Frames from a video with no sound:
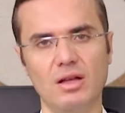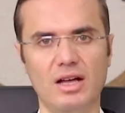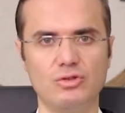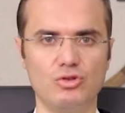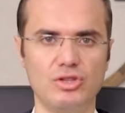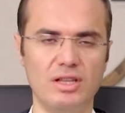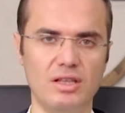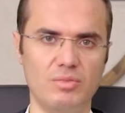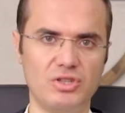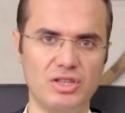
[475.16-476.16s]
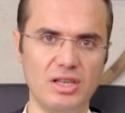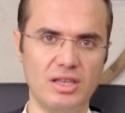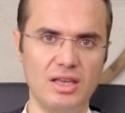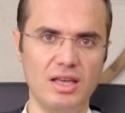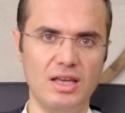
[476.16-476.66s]
az önce ne
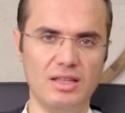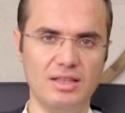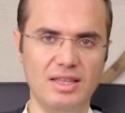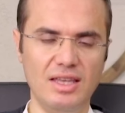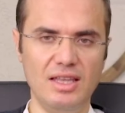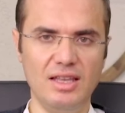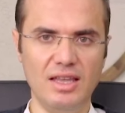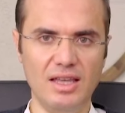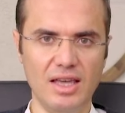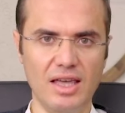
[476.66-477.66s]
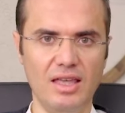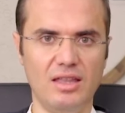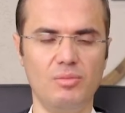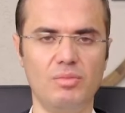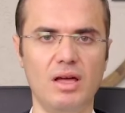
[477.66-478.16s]
demiştik? Dini
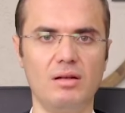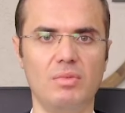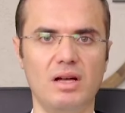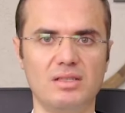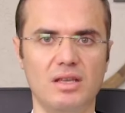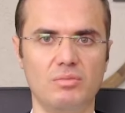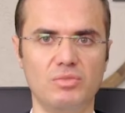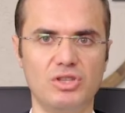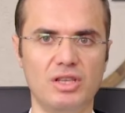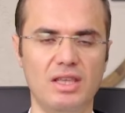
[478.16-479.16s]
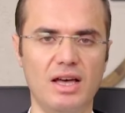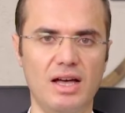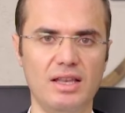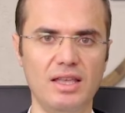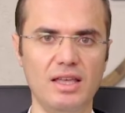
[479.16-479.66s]
eğitimden bahsetmiştik.
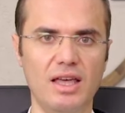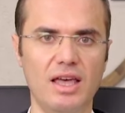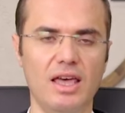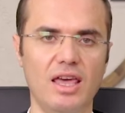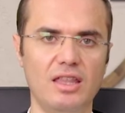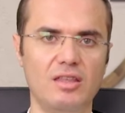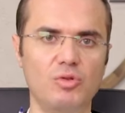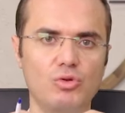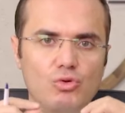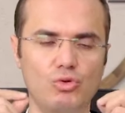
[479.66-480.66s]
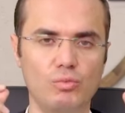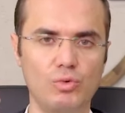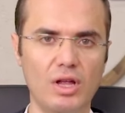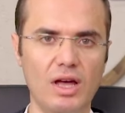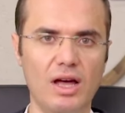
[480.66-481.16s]
Yani eğitimin tümüne